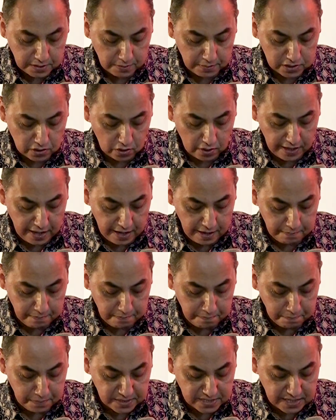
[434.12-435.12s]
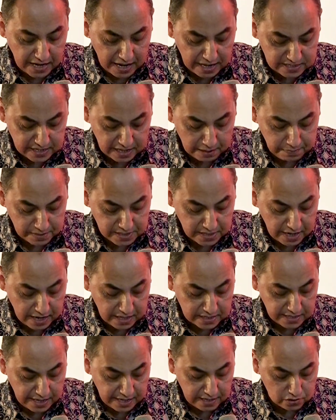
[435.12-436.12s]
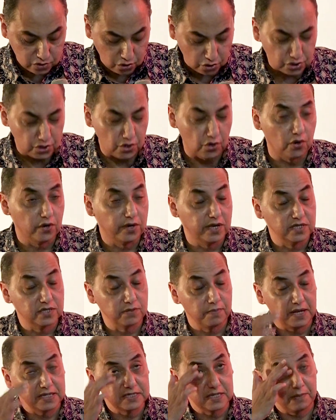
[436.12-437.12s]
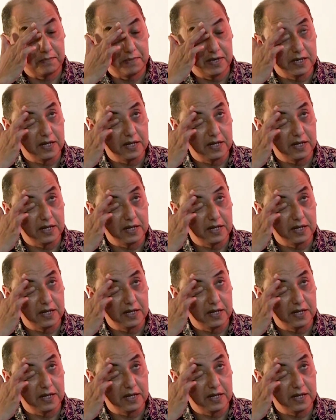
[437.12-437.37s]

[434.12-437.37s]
sebetulnya penjelasan penjelasan sosiologis macam